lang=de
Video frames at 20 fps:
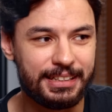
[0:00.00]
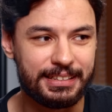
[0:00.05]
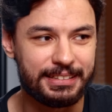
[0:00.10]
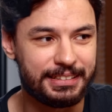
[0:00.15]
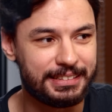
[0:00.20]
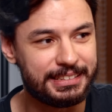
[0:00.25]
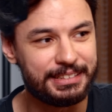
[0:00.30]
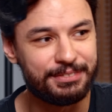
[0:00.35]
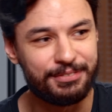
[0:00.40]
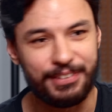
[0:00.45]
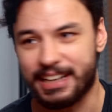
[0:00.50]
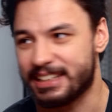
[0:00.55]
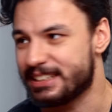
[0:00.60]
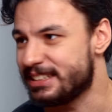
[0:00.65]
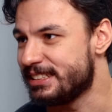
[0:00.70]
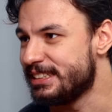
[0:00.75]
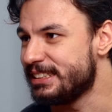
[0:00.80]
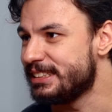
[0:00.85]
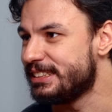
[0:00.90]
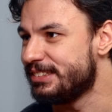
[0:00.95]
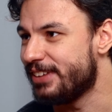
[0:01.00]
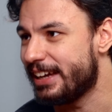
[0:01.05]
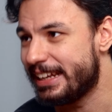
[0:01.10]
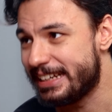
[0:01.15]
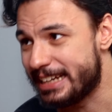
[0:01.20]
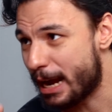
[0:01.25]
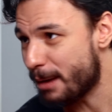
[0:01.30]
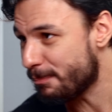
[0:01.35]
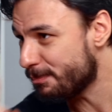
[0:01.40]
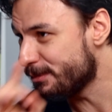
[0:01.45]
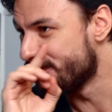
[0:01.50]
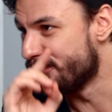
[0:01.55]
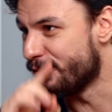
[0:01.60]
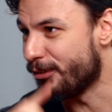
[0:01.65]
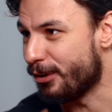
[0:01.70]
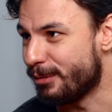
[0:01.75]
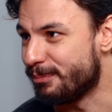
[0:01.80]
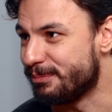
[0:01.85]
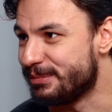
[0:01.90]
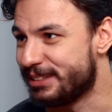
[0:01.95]
die wechseln nicht, die werden
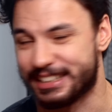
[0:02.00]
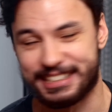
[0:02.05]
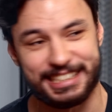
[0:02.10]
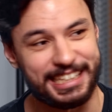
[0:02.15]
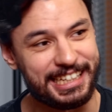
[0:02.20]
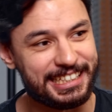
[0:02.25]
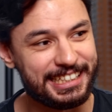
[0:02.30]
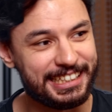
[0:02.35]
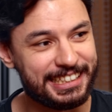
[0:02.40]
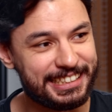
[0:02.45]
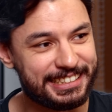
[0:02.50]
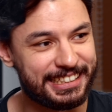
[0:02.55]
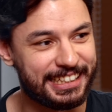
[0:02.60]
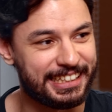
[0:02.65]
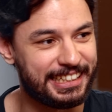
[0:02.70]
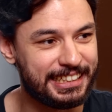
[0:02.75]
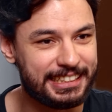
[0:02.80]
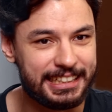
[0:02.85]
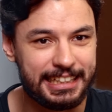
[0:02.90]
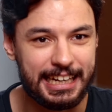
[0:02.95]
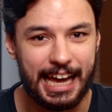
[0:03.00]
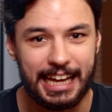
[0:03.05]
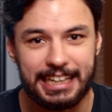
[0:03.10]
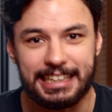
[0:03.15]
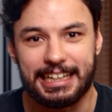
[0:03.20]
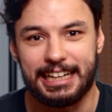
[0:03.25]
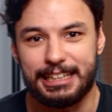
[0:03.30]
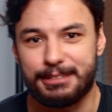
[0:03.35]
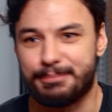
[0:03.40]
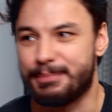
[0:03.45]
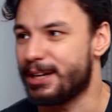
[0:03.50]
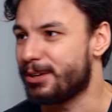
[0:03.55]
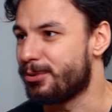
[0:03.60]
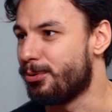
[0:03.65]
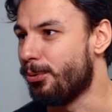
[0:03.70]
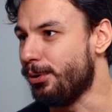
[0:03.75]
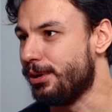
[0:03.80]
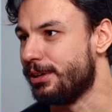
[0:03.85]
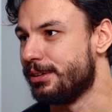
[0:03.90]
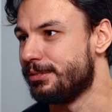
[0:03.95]
abgeworben mhm. tatsächlich, denn Intel hat halt mehr
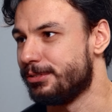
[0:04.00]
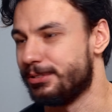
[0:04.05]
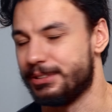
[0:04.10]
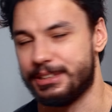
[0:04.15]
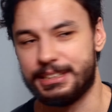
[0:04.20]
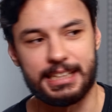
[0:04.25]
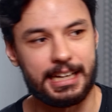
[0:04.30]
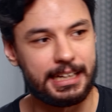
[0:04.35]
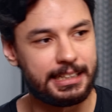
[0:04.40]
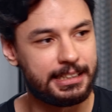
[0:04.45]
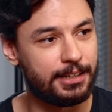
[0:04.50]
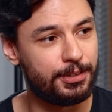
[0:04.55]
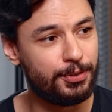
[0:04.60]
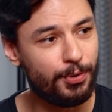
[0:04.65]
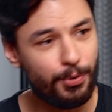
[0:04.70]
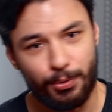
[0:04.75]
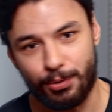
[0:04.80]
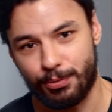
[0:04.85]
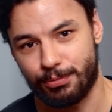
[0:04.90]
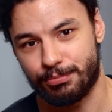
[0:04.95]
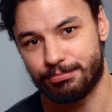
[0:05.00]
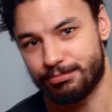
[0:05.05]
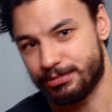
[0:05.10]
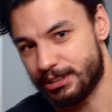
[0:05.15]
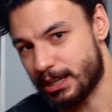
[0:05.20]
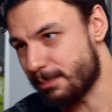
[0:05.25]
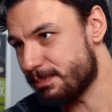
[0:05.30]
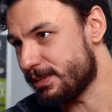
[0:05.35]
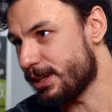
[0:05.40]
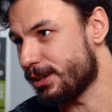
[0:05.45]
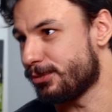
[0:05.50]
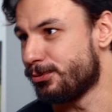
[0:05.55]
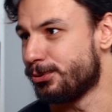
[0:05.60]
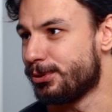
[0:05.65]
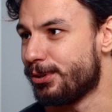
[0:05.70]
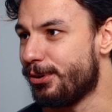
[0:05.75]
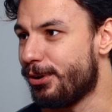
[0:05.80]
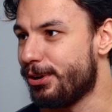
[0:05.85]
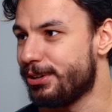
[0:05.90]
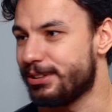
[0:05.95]
Kohle. Mhm. Und die sagen dann, jo, ihr habt da gute
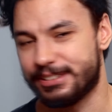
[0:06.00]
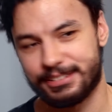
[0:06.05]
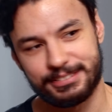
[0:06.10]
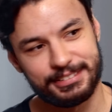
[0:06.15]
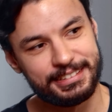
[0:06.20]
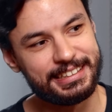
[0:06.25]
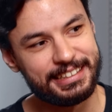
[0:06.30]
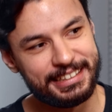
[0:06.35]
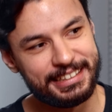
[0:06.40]
Leute,